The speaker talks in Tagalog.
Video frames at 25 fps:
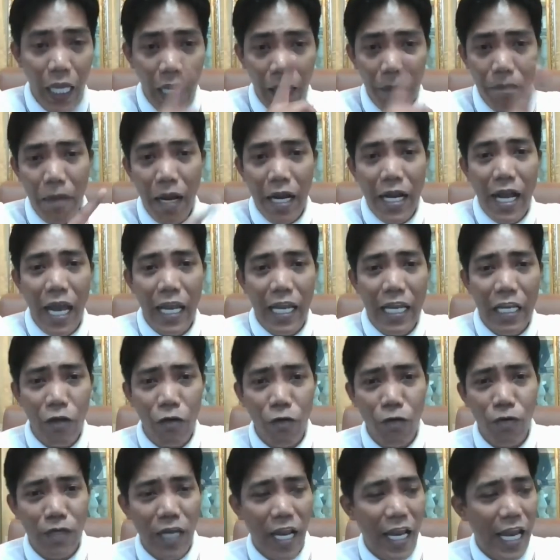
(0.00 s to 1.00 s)
Eh magaling
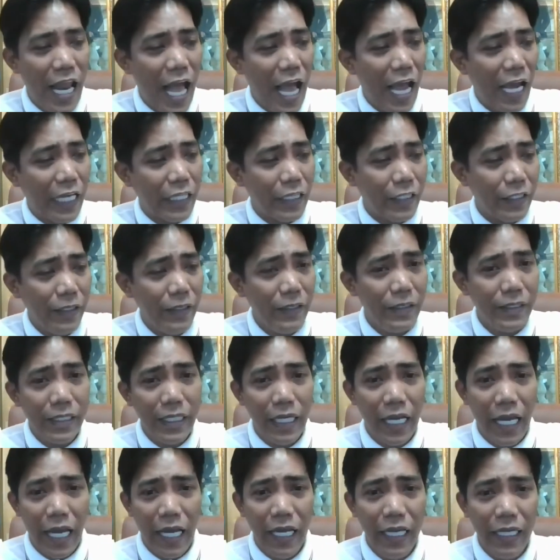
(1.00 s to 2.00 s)
hong lalaki to,
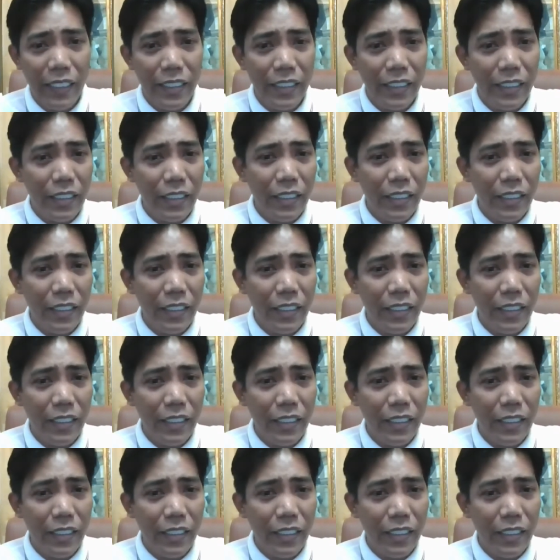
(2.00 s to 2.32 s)
ah.